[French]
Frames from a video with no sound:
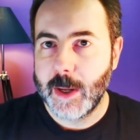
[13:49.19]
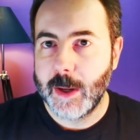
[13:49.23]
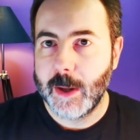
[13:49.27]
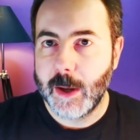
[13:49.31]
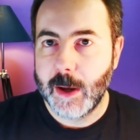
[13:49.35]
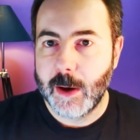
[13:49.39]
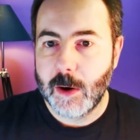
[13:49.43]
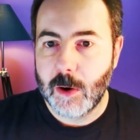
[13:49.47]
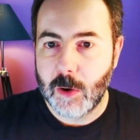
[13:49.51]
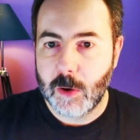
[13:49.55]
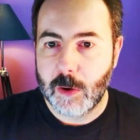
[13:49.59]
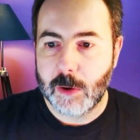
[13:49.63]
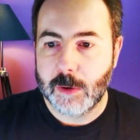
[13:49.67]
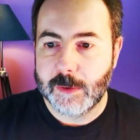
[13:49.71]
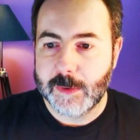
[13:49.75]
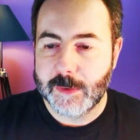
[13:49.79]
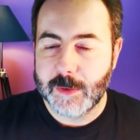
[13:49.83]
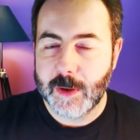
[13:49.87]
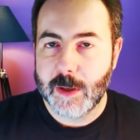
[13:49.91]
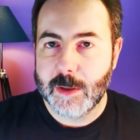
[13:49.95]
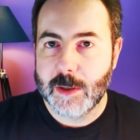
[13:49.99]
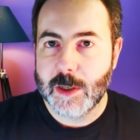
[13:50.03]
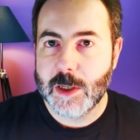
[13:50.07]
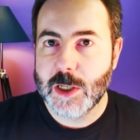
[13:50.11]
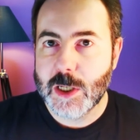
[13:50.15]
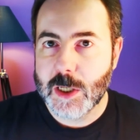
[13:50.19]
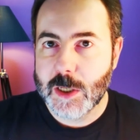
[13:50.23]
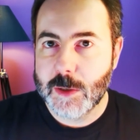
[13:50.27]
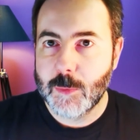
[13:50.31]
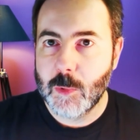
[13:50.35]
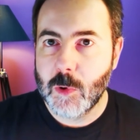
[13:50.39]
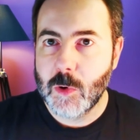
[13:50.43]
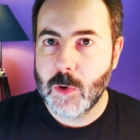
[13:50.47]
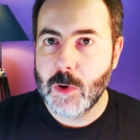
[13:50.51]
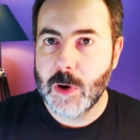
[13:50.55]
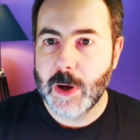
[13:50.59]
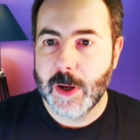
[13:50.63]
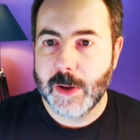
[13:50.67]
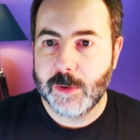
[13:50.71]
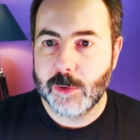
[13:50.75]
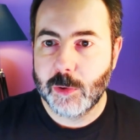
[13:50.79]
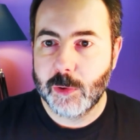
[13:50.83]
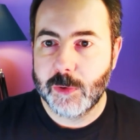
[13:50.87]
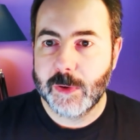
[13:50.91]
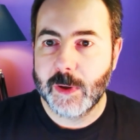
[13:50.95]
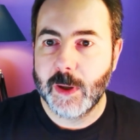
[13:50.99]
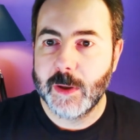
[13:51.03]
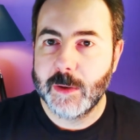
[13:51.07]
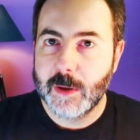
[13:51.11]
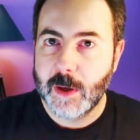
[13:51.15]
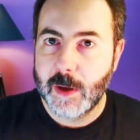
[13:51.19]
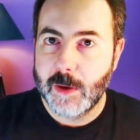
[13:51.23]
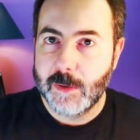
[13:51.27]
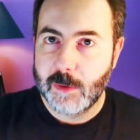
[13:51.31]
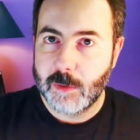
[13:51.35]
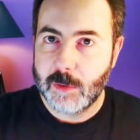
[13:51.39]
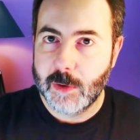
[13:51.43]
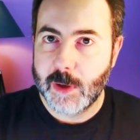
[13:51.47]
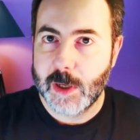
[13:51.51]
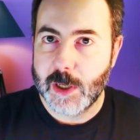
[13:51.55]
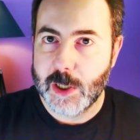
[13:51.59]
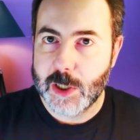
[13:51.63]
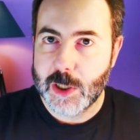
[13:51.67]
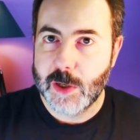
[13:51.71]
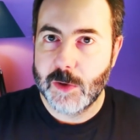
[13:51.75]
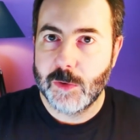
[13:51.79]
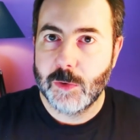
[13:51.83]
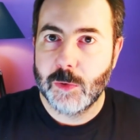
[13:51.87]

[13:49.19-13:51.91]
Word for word: alors stratégiquement, est-ce que c'est intéressant d'aller chez